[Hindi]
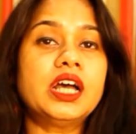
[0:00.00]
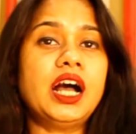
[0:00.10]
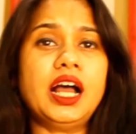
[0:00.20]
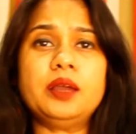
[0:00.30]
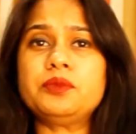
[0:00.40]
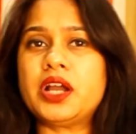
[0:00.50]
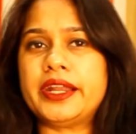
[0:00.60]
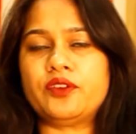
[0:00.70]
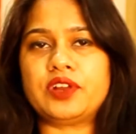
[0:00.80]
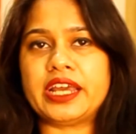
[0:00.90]
आई एम काइंड
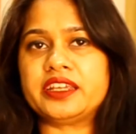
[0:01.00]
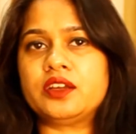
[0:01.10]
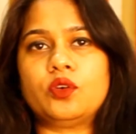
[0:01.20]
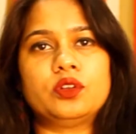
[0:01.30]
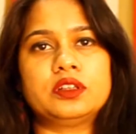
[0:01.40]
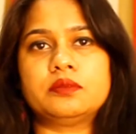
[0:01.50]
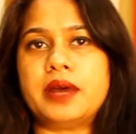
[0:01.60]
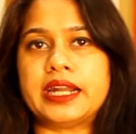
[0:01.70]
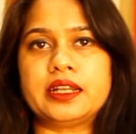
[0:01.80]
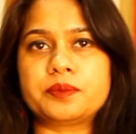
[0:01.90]
ऑफ लाइकिंग ऑल द
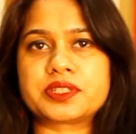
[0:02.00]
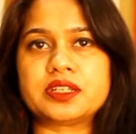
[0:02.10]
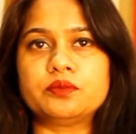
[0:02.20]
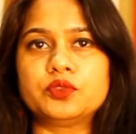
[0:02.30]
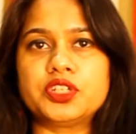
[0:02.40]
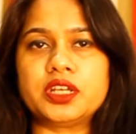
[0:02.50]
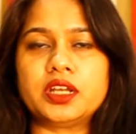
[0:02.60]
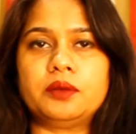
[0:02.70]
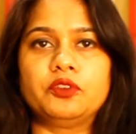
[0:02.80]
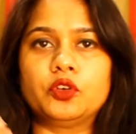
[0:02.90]
मैट लिपस्टिक मुझे
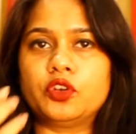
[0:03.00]
अब वो